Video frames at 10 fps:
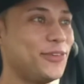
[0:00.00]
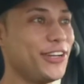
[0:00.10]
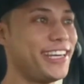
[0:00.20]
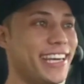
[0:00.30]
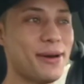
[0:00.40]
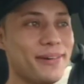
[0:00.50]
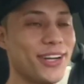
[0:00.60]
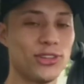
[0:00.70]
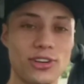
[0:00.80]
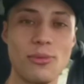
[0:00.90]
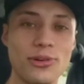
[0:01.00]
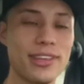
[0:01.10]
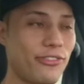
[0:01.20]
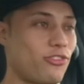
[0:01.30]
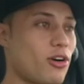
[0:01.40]
Porque, mano, eu tô com
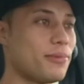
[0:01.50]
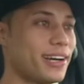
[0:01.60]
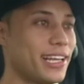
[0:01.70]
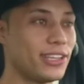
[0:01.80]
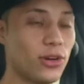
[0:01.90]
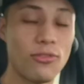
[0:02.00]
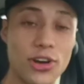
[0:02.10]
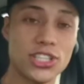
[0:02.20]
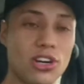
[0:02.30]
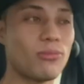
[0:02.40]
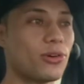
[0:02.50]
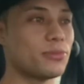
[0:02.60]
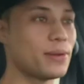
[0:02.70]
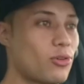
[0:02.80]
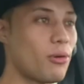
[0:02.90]
muita fome, galera. Então eu vou achar alguma coisa
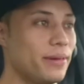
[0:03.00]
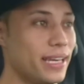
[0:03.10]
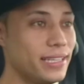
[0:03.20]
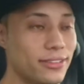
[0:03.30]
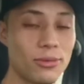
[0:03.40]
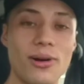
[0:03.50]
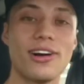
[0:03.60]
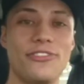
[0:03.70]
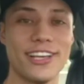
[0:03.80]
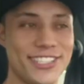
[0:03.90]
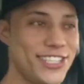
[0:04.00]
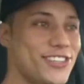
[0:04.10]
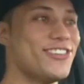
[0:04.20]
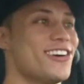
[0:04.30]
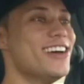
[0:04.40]
pra comer ali, tomar um
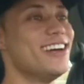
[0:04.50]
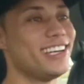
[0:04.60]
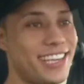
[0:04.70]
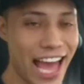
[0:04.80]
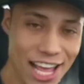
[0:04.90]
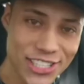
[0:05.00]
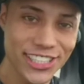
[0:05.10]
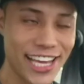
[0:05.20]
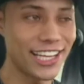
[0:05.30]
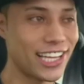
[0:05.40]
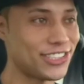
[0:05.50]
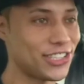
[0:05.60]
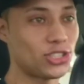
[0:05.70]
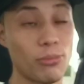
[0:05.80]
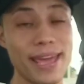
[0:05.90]
cafezinho. Que é de Lênis,
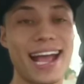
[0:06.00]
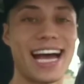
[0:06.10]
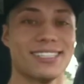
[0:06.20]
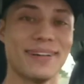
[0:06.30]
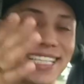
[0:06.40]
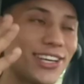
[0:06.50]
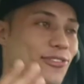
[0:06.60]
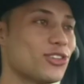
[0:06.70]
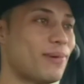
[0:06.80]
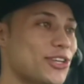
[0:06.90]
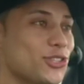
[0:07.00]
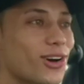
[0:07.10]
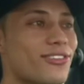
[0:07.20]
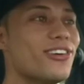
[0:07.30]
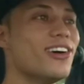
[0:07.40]
gente, tomei em casa, mas aqui eu vou tomar de
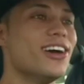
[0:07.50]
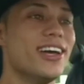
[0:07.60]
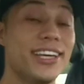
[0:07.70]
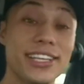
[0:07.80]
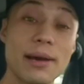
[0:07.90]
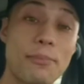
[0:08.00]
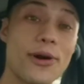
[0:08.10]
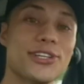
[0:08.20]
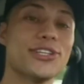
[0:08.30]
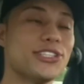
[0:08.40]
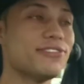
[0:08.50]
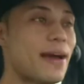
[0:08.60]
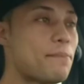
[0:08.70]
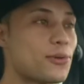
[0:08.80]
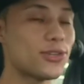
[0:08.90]
novo. E depois a gente
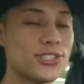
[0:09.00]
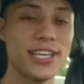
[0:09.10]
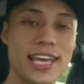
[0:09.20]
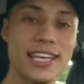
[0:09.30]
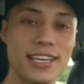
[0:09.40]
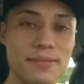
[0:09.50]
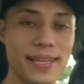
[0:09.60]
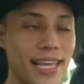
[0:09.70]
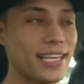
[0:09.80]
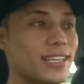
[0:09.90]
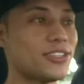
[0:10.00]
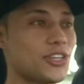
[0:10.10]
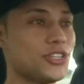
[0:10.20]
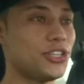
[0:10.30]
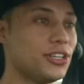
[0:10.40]
vai prosseguir, beleza,
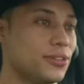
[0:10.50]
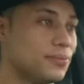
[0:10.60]
gente?